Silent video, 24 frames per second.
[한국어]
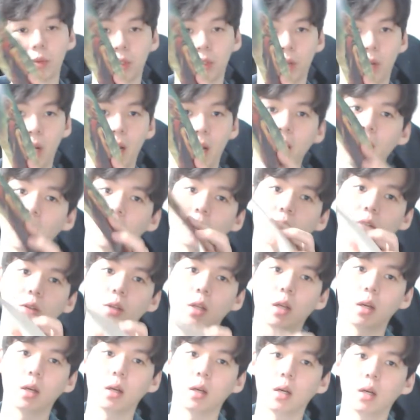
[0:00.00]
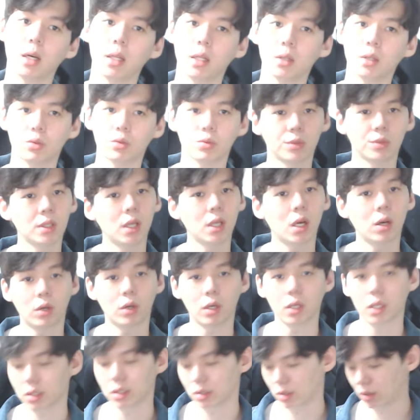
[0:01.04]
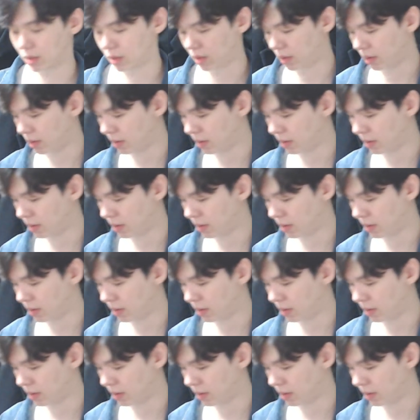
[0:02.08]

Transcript: 거예요 하나 있었나? 하나 좀 이상한 거 하나 있었어요